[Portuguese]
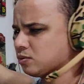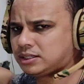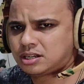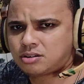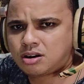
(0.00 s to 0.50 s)

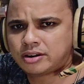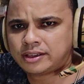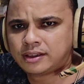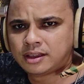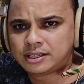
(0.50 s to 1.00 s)
quadricore
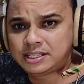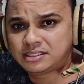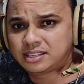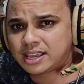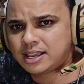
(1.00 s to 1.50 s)
e
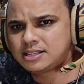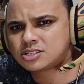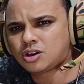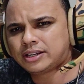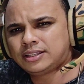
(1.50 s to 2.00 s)
3,
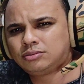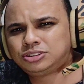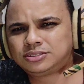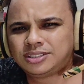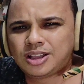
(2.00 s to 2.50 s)
só que não
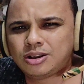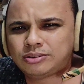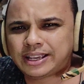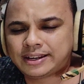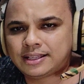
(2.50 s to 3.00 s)
eu
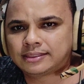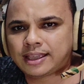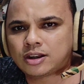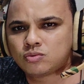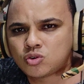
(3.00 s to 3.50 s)
queria
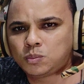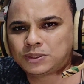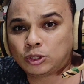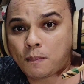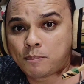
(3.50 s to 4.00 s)
ter um
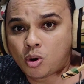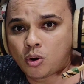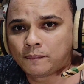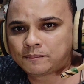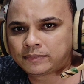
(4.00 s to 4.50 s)
computador
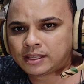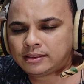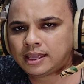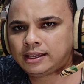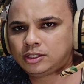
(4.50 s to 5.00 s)
bom,
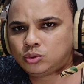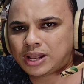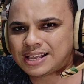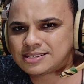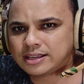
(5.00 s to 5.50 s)
né, que
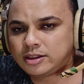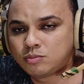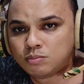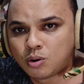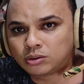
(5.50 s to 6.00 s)
durasse aí
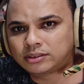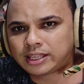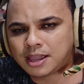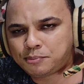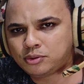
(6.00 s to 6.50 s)
um bom
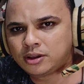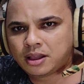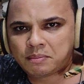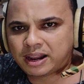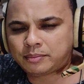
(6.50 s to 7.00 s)
tempo
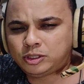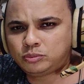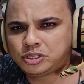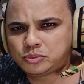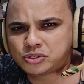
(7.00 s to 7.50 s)
para mim, no
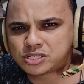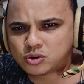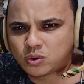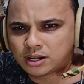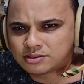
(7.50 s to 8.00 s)
mínimo
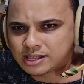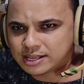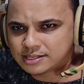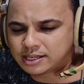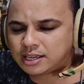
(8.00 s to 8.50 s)
cinco anos é
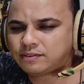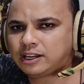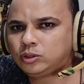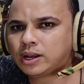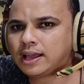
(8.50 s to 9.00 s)
esse aqui que
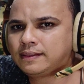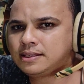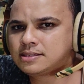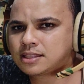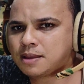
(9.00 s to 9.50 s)
vai durar
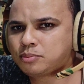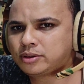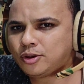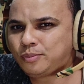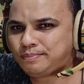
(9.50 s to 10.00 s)
esse tempo,
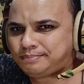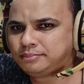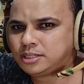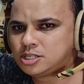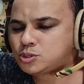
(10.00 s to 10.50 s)
que eu
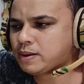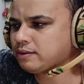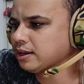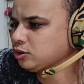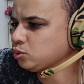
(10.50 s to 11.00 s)
espero
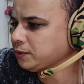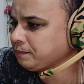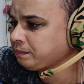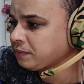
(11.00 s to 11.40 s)
que ele dure.